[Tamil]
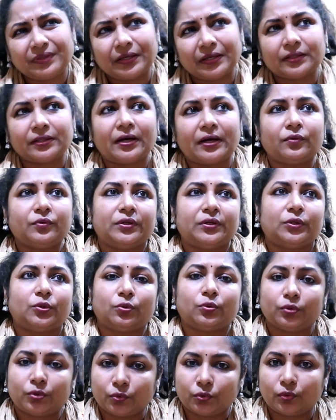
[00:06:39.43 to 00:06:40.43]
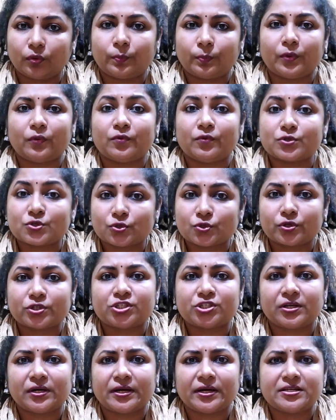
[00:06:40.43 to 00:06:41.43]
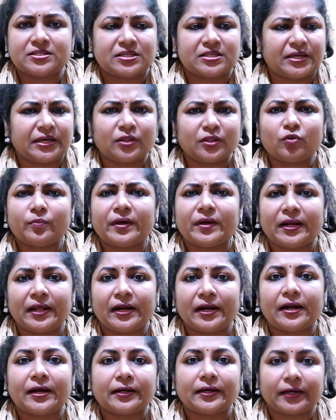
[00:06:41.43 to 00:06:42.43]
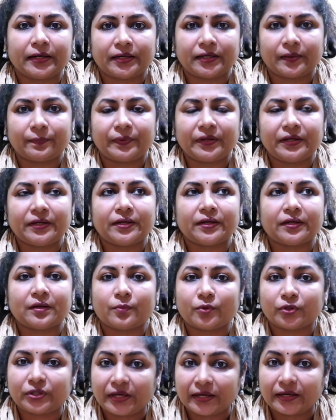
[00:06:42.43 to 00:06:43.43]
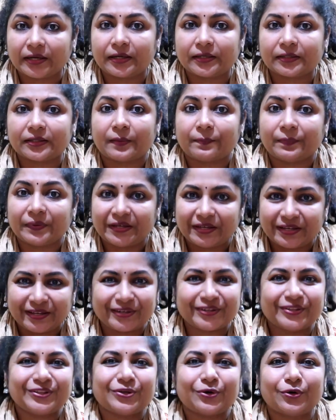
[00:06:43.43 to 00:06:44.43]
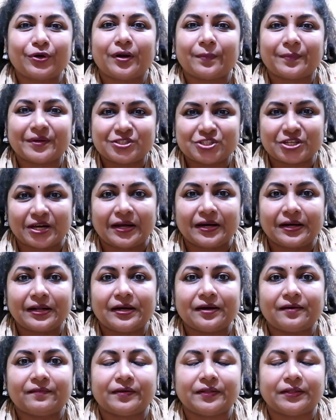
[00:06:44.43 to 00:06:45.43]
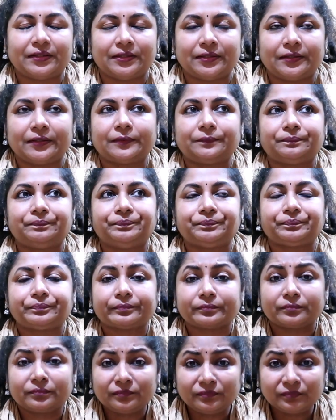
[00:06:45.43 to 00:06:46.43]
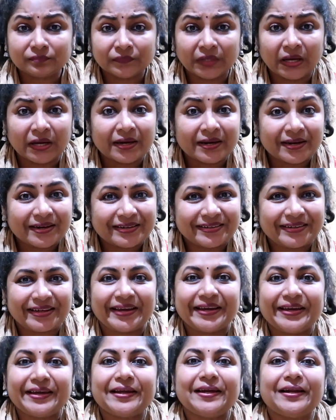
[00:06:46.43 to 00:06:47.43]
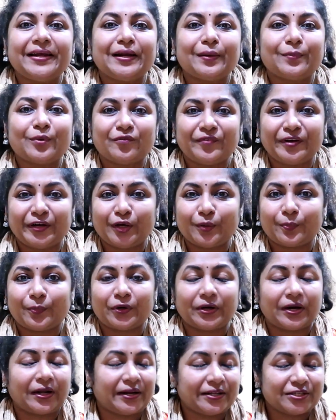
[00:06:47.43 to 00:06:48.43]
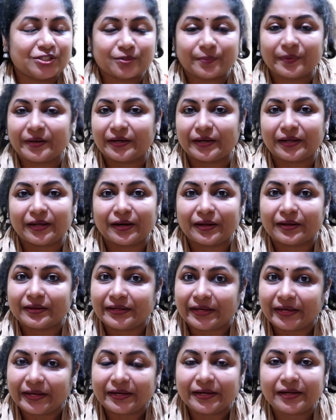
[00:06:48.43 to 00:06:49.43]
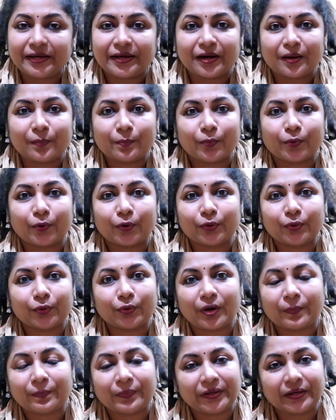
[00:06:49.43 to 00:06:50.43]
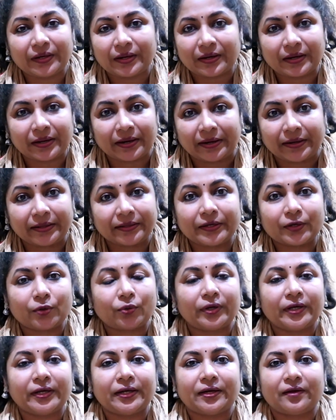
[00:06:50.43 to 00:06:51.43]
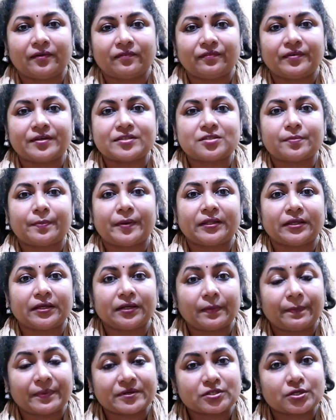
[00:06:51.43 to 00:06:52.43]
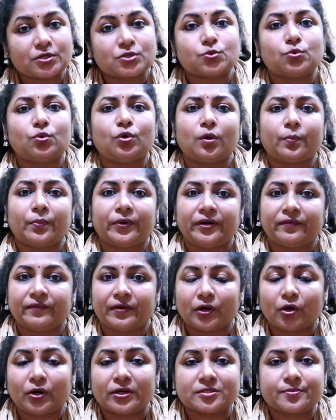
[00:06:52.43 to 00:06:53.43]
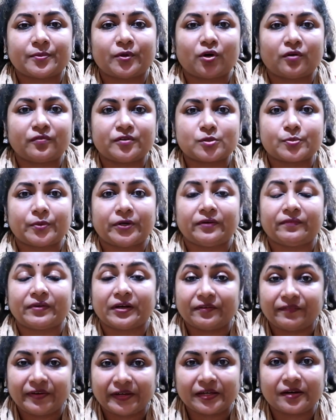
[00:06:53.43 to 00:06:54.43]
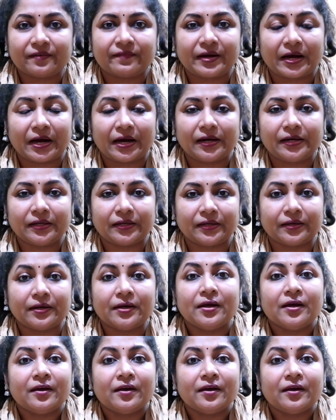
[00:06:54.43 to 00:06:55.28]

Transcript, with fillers: ஏதாவது இருக்கும் டூர் போவோம் சோஷியலைசிங் எதுவுமே எல்லாம் கட் அப்படின்னு இருக்கும்போது எங்கே இருந்தோம் அப்படி இருந்தோம் நம்ம சேனலில் வந்து டெய்லி நம்ம வீடியோ போடணும் நிஜமா என்னால் டெய்லி எல்லாம் போடணும் அப்படின்னு நான் நினைக்க கூட இல்லை ஃபர்ஸ்ட் பார்த்தீங்கன்னா பசங்க ஸ்கூலுக்கு போயிடுவாங்க ஹஸ்பண்ட் ஆஃபீஸ் போயிடுவாங்க வீட்டில் ஆளுக்கு